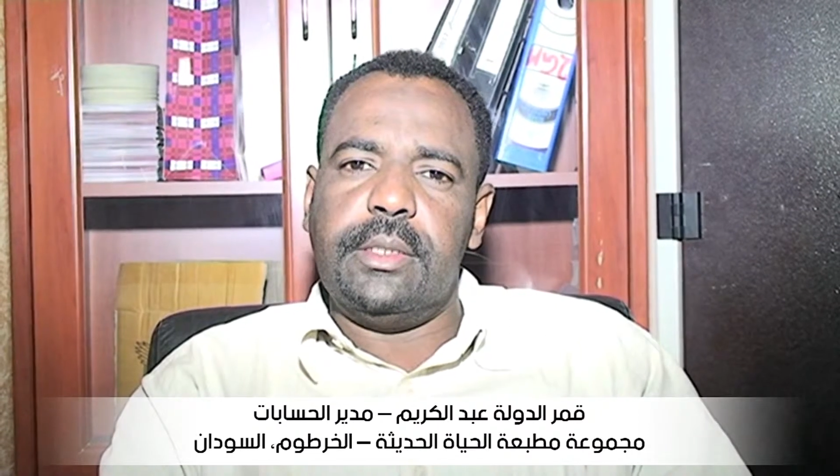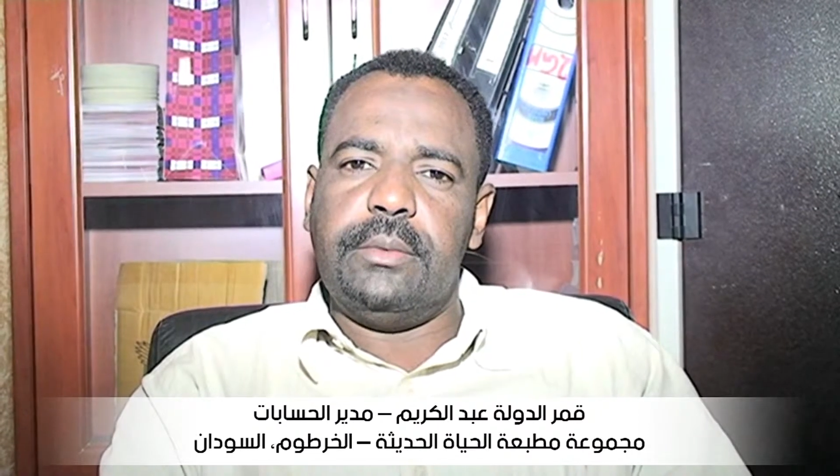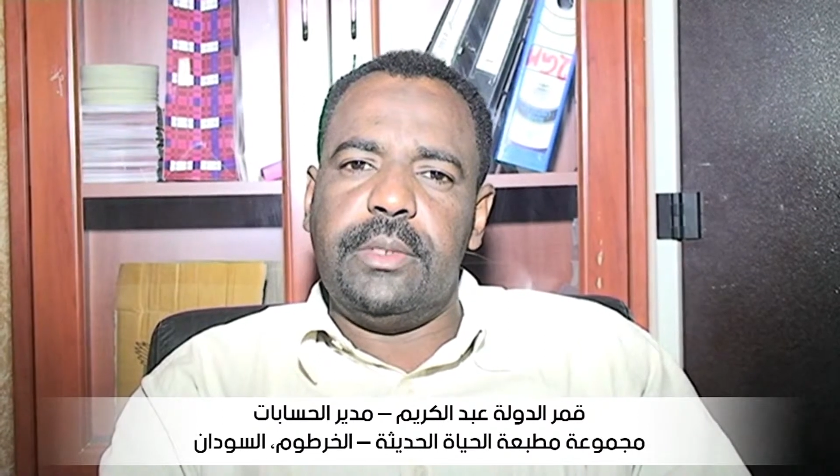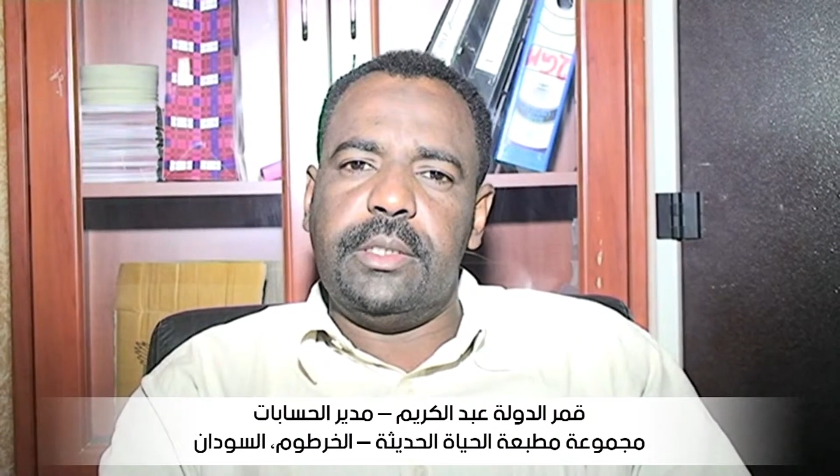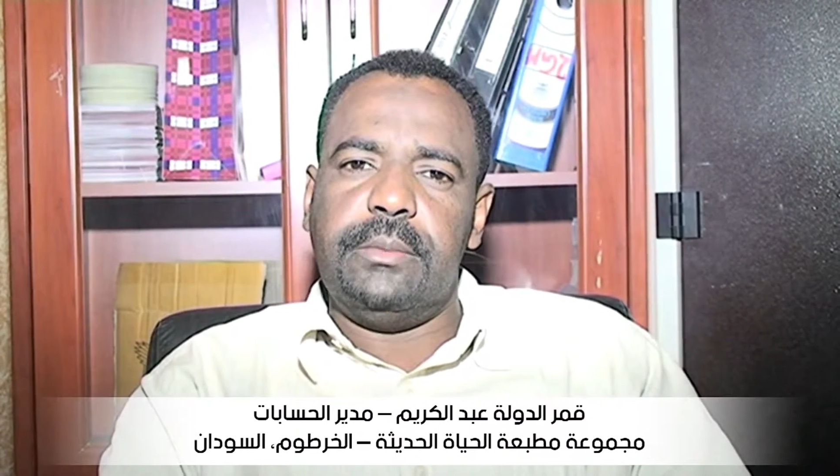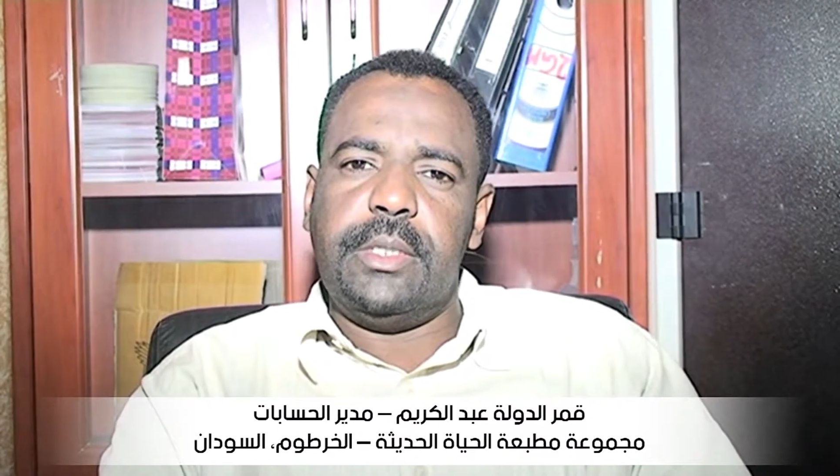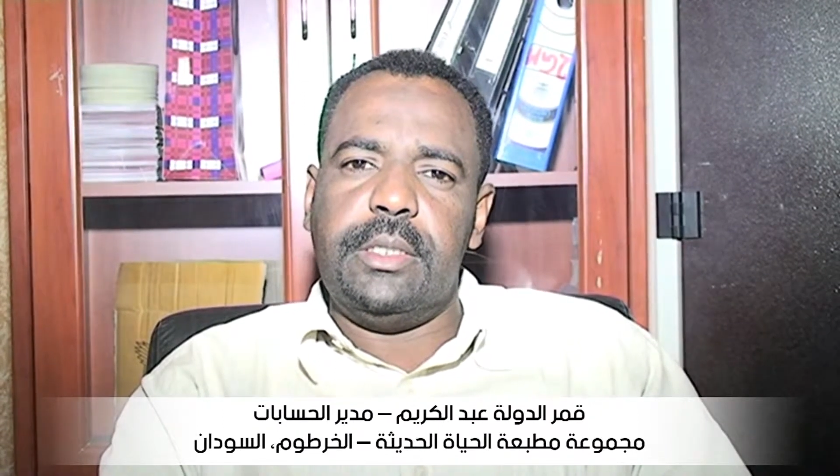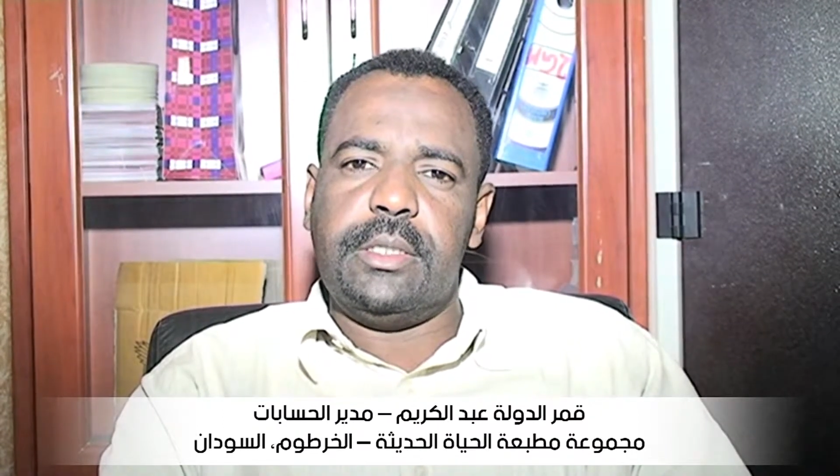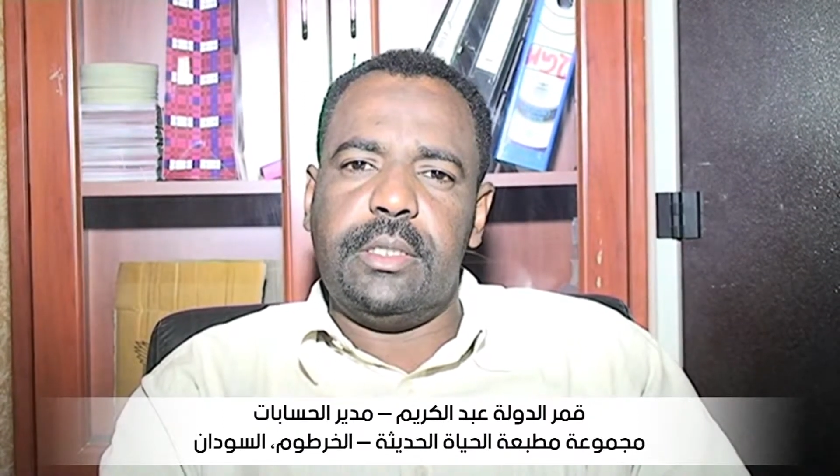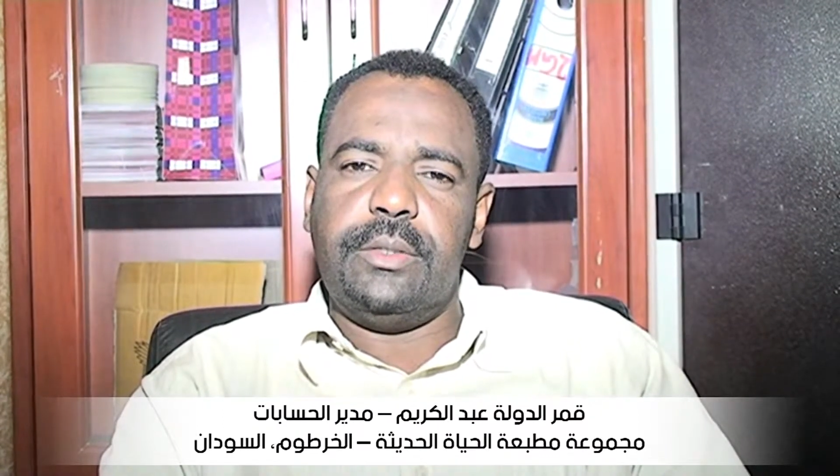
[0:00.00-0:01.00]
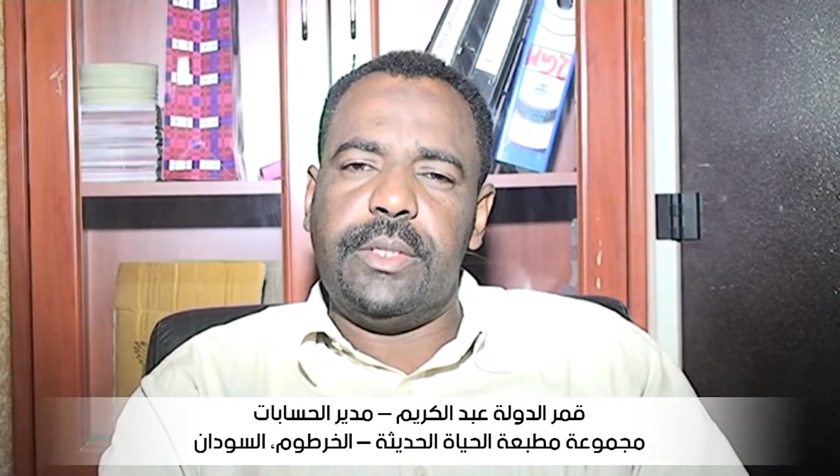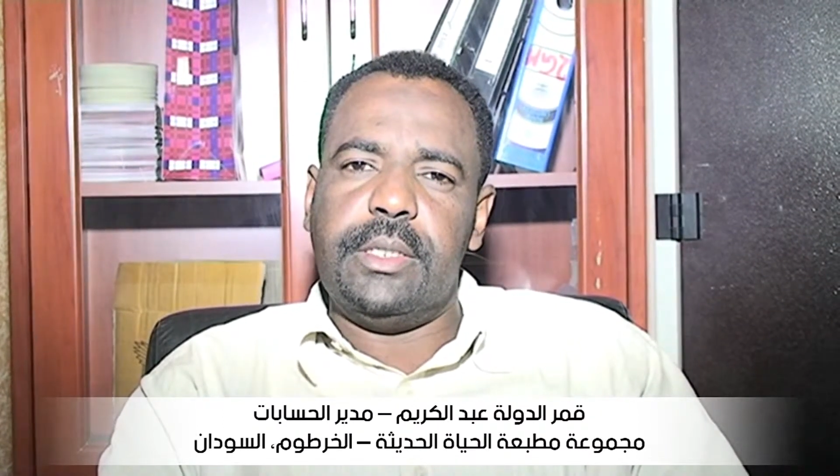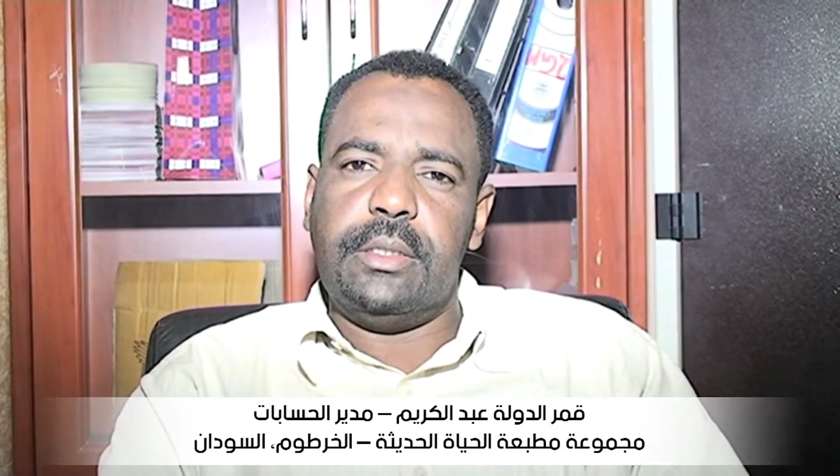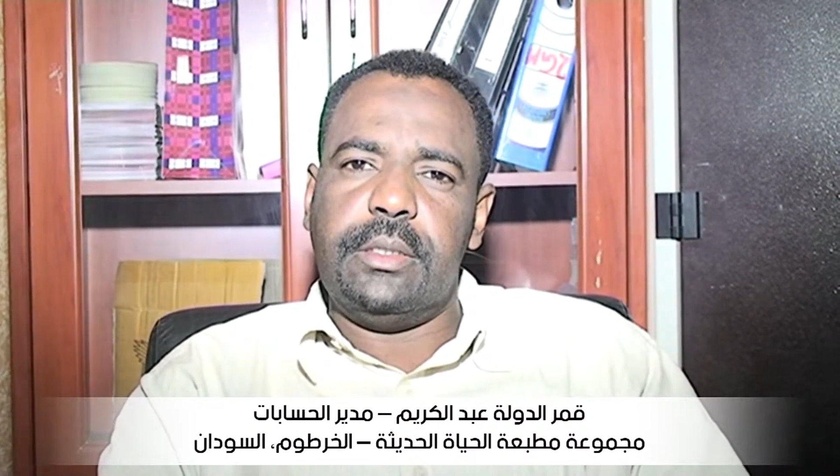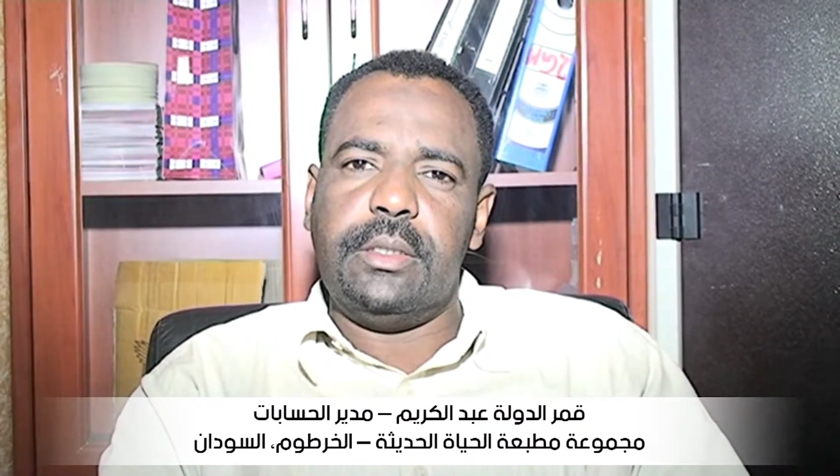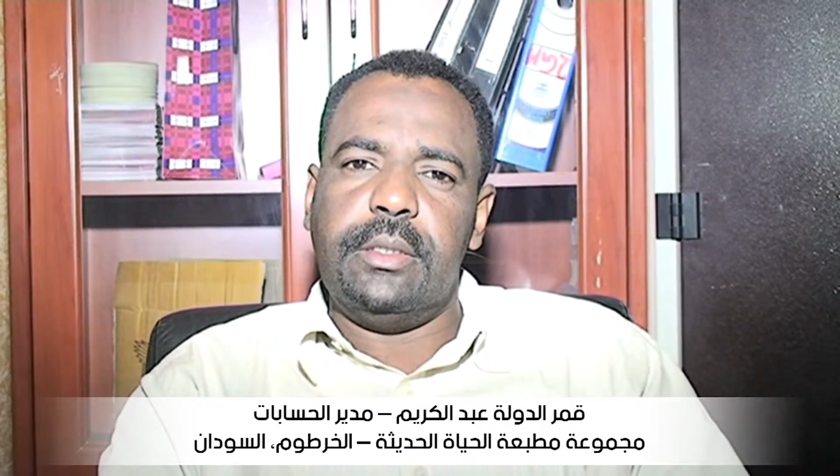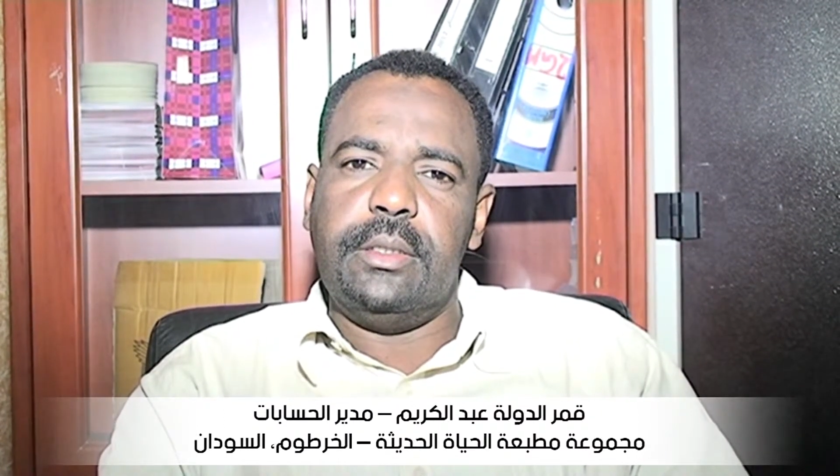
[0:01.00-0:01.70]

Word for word: قبل ثمانية سنوات